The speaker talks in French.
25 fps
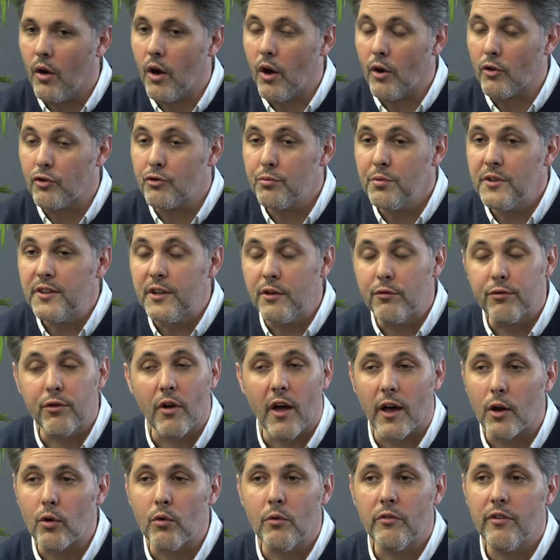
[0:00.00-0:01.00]
ensuite, il
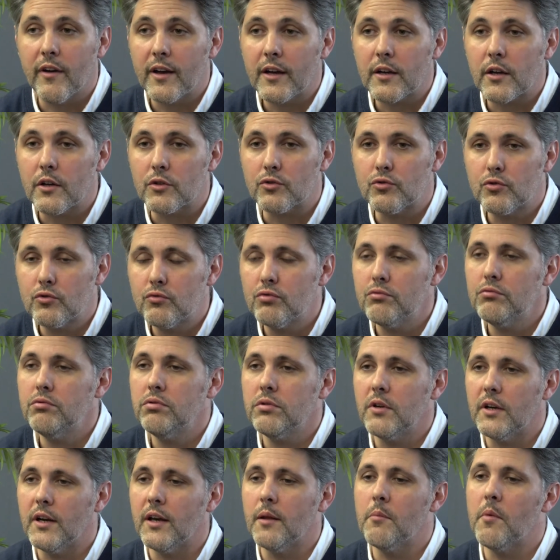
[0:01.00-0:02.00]
faudra convaincre tous
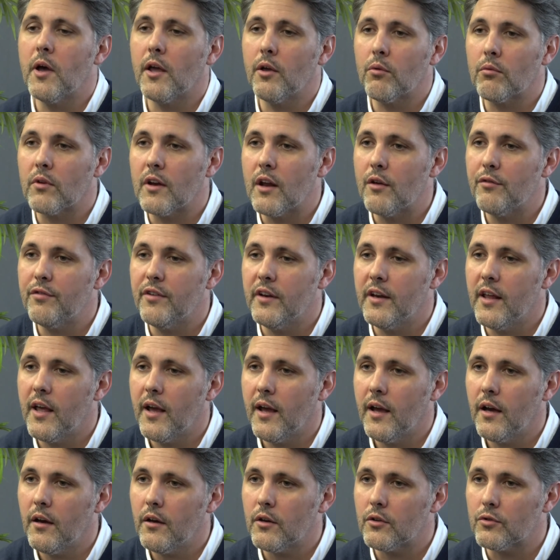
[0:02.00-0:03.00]
les maillons de la
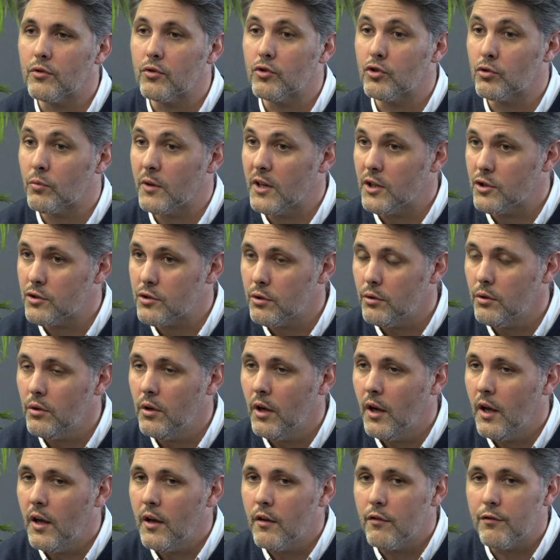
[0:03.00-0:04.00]
filière de jouer le jeu,
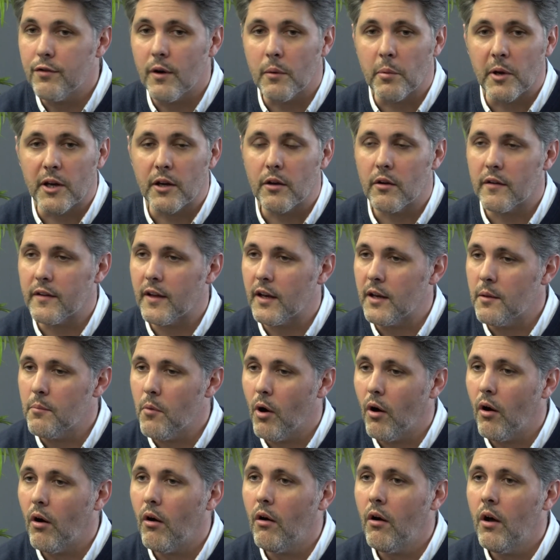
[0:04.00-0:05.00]
fabricants
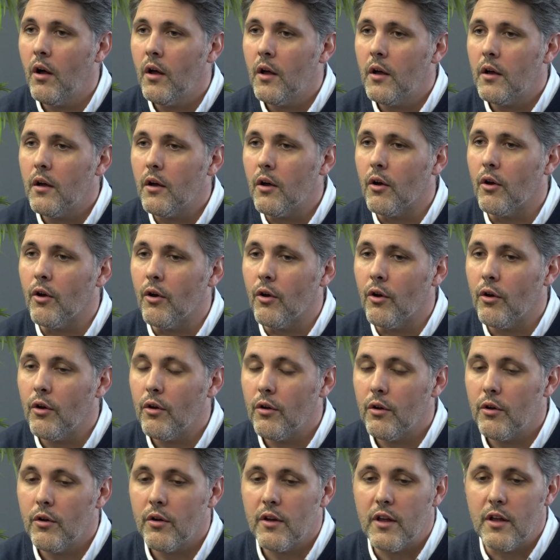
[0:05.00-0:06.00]
d'aliments,
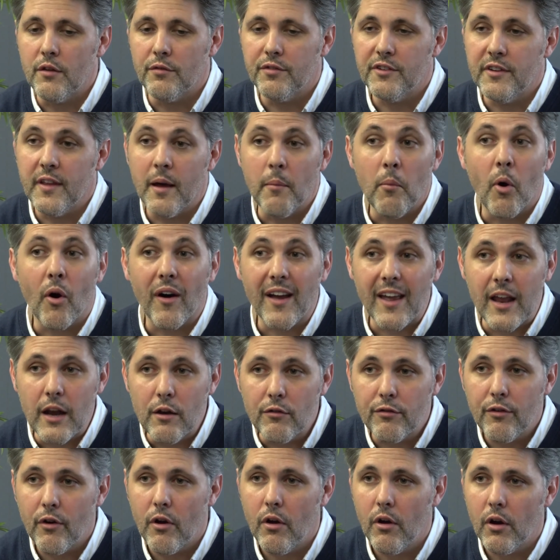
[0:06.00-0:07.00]
évidemment
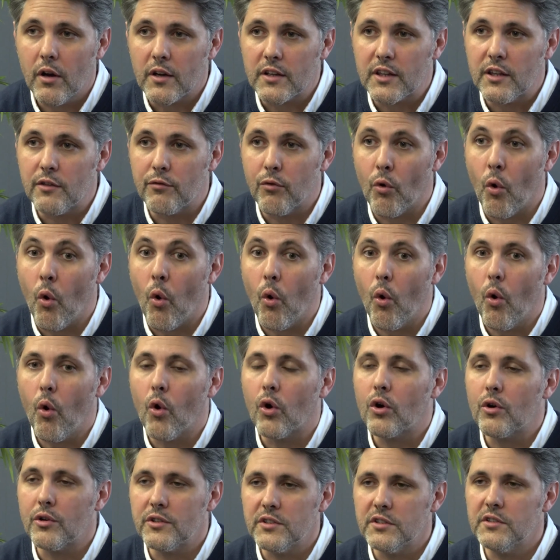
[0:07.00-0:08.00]
éleveurs qui vont au
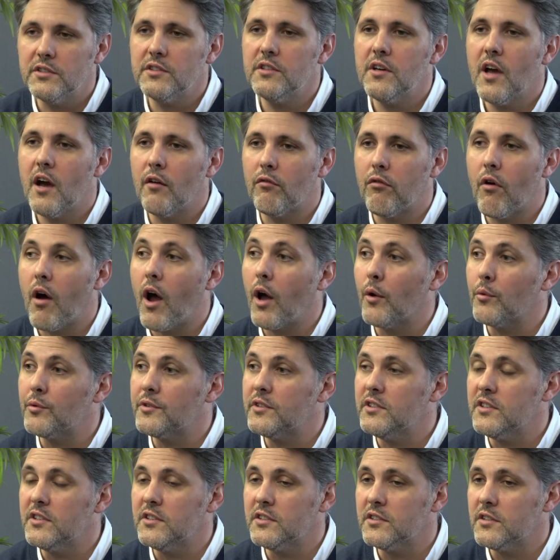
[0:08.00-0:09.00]
quotidien avoir à
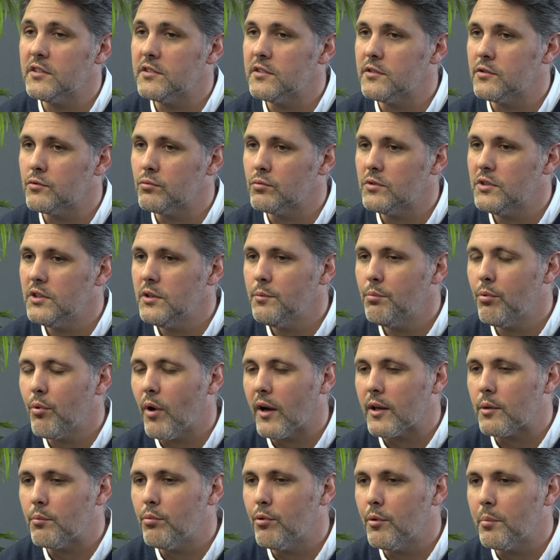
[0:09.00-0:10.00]
utiliser ces outils
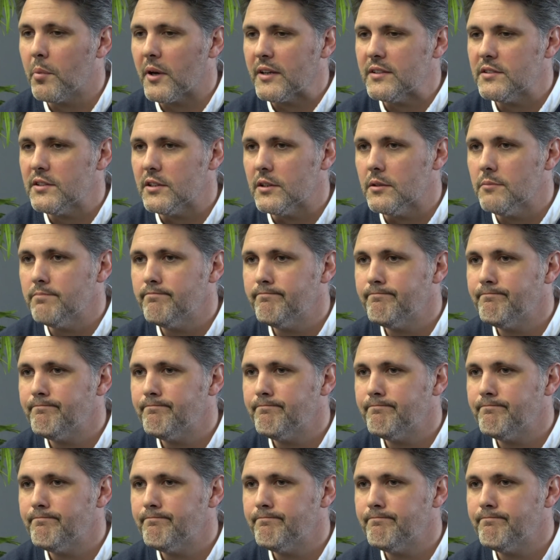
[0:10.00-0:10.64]
pour être plus précis.